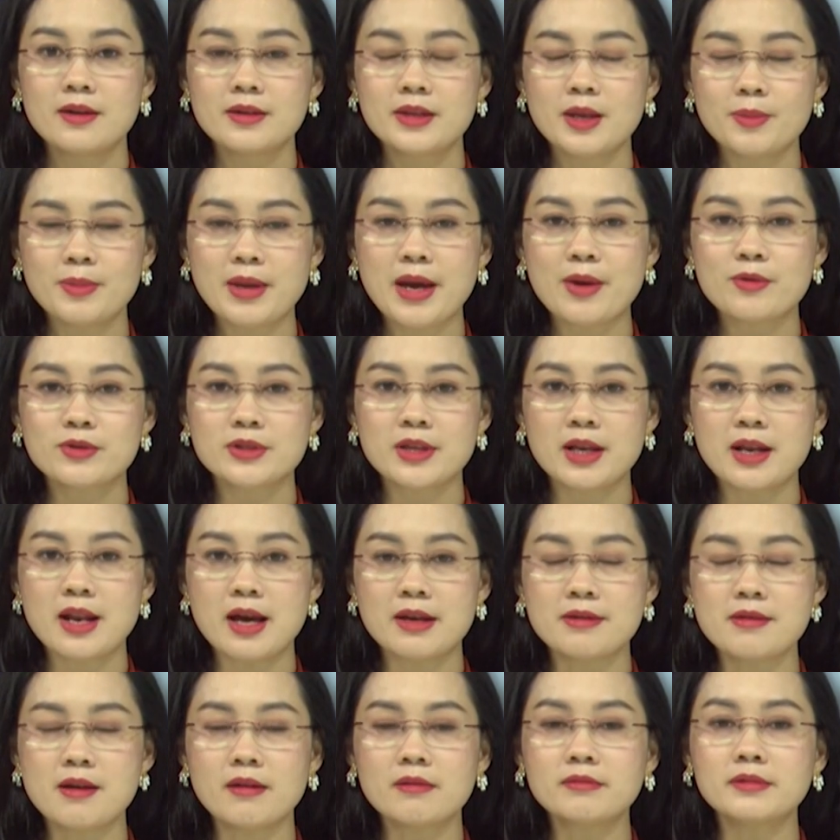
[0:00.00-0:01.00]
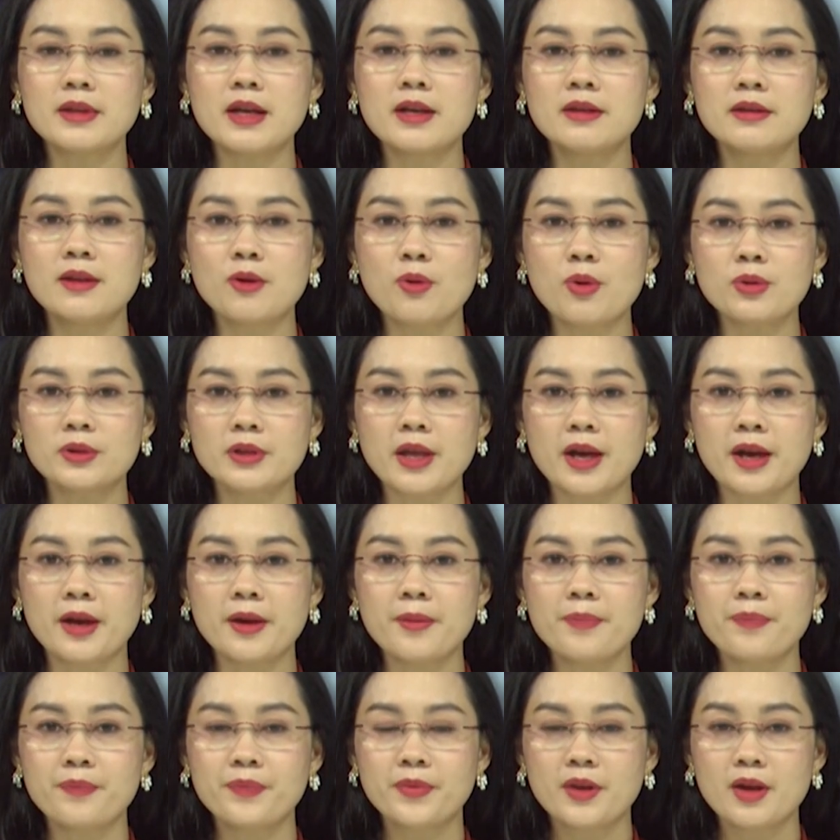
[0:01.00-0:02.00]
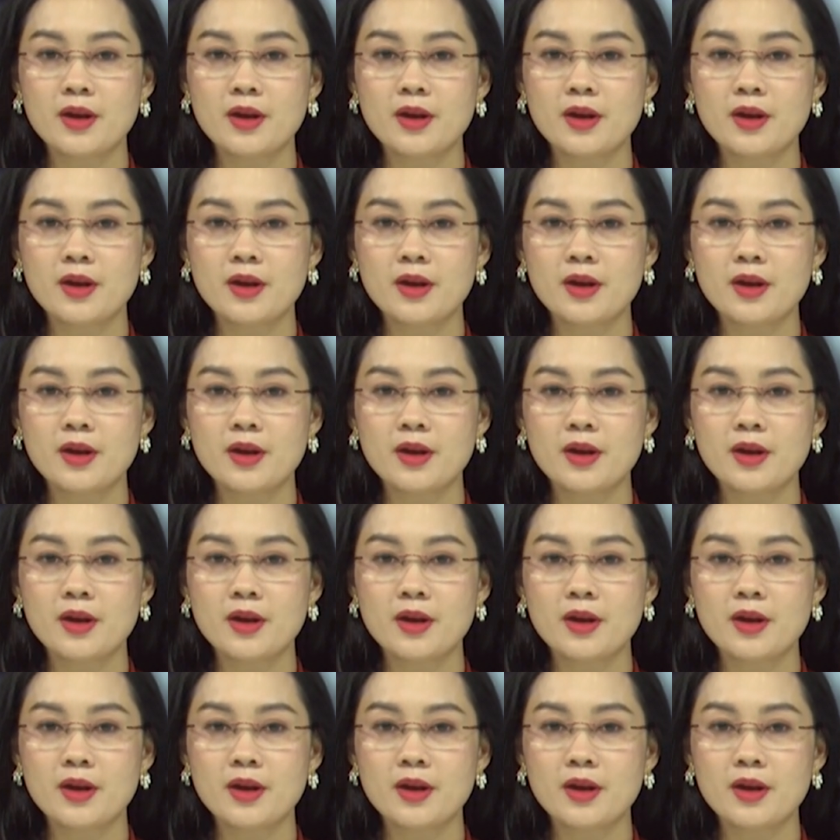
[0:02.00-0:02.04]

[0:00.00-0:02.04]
Tiếp theo sẽ là những tin tức quốc tế.